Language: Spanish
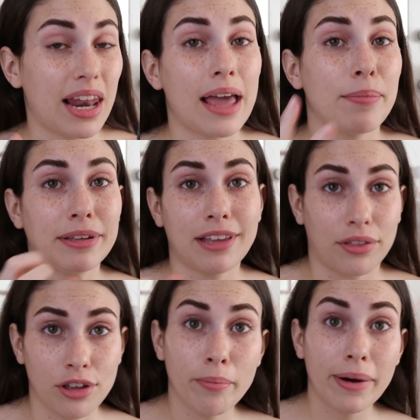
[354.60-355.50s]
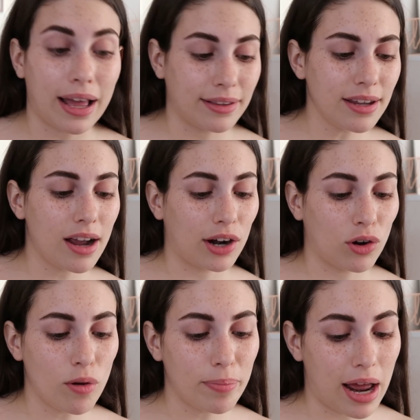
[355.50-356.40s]
La imitación baratica,
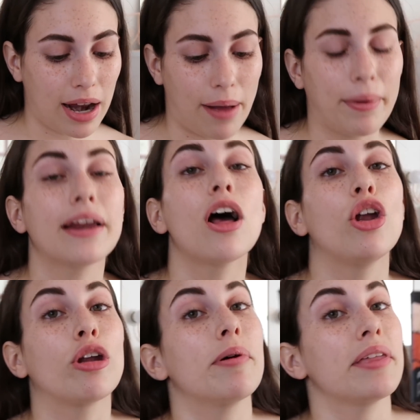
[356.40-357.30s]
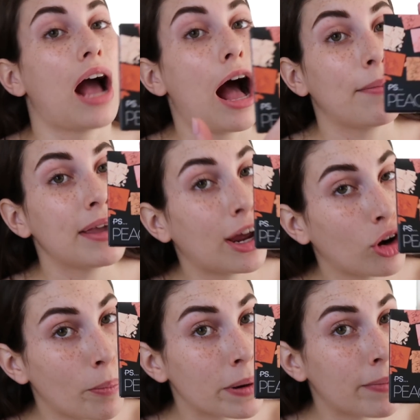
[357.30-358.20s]
¿no? En plan, a ver, no me digas a mí que
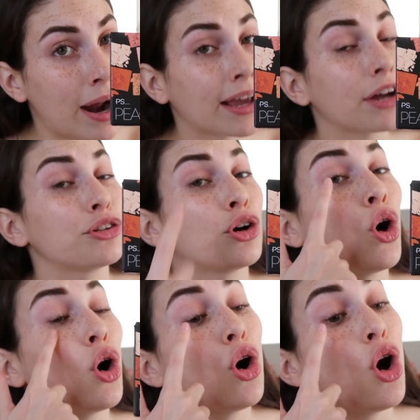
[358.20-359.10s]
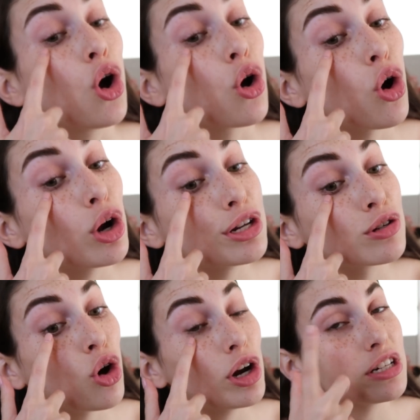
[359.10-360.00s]
no, primar Que yo
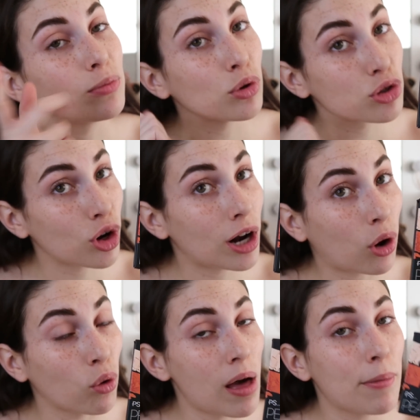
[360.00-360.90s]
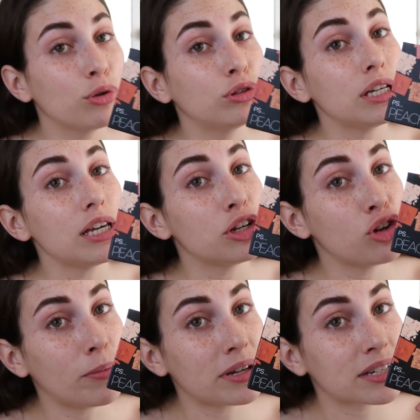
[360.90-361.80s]
golis, golis mucho a la juda Beauty Y
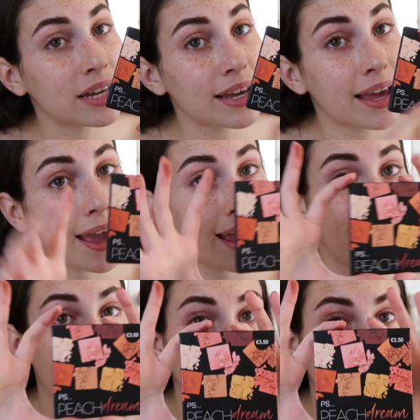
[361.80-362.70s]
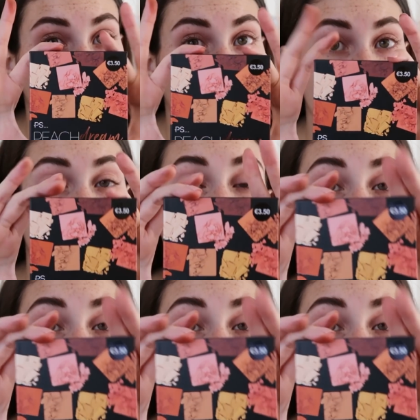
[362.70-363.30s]
yo me sé que estos,